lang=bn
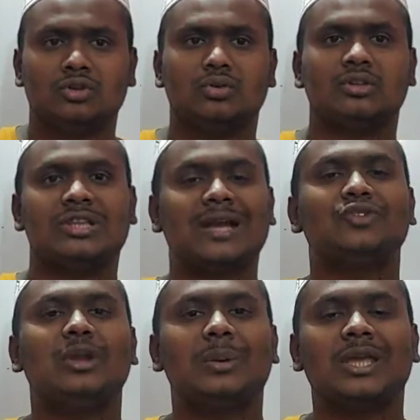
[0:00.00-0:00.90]
তো তার
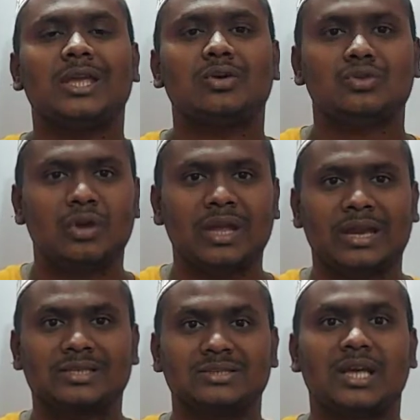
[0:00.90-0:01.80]
জন্য আমাকে কি করতে হয়
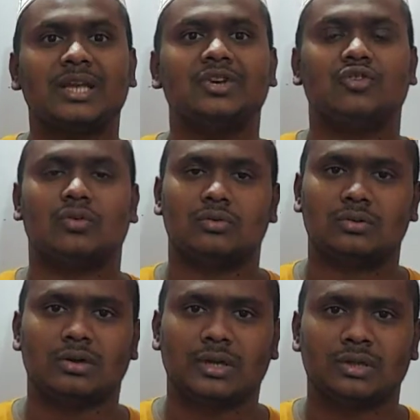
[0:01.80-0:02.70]
একটা সার্কিট ড্র
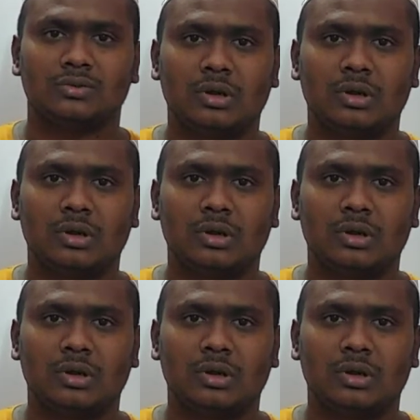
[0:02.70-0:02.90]
করতে হয়